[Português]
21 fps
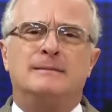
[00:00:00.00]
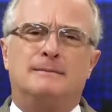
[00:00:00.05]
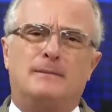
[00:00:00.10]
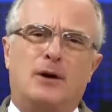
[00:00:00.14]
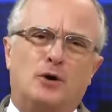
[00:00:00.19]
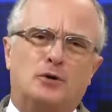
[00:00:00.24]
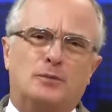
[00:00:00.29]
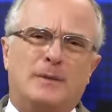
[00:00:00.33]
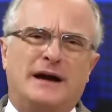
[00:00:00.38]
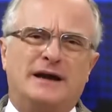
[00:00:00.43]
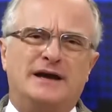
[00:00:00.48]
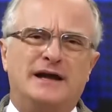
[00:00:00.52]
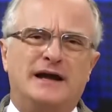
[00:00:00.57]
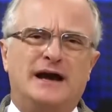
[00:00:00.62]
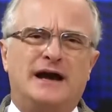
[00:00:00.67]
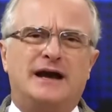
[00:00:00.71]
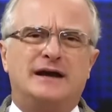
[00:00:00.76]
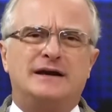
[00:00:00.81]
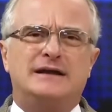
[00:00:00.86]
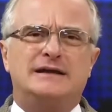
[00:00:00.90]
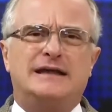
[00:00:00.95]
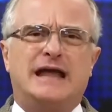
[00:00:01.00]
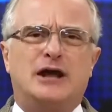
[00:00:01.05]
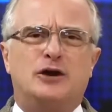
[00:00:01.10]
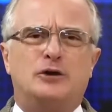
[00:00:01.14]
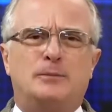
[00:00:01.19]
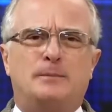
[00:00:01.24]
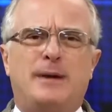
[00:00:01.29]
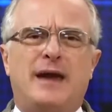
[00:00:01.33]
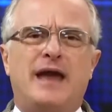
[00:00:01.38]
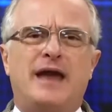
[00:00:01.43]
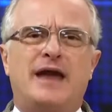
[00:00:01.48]
Mauro Mariani,
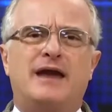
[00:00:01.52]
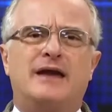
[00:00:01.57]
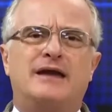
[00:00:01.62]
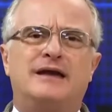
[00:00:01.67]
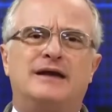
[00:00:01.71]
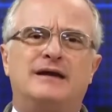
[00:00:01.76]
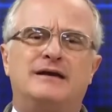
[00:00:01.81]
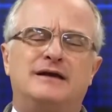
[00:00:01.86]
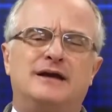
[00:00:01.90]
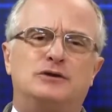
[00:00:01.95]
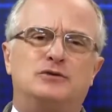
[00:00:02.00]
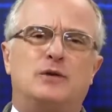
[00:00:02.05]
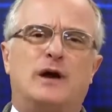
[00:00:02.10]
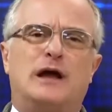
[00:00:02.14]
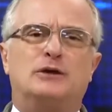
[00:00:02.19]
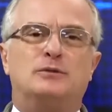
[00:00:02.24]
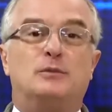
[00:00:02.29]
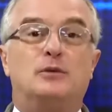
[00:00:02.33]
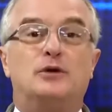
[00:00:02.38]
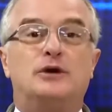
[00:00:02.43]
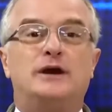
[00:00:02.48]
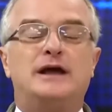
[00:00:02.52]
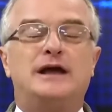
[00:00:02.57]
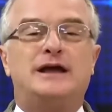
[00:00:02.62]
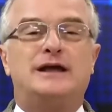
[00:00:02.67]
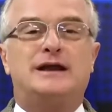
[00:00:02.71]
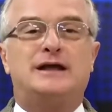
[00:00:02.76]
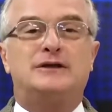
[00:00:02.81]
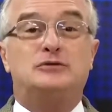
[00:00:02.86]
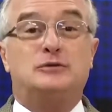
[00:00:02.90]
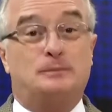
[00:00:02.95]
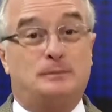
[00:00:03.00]
Dário Berger e Eduardo
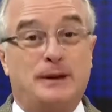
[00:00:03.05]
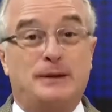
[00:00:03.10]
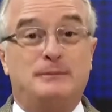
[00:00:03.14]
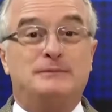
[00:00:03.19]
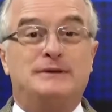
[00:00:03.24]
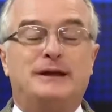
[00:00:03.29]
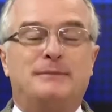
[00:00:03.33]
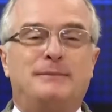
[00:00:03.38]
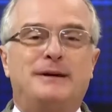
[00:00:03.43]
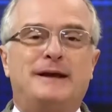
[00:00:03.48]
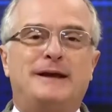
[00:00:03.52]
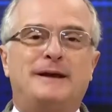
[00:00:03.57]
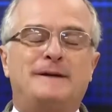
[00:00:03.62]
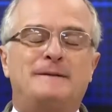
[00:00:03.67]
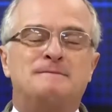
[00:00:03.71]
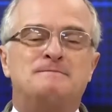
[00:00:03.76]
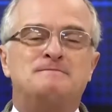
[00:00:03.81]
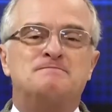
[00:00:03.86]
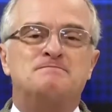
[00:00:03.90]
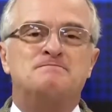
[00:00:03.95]
Moreira, do PMDB.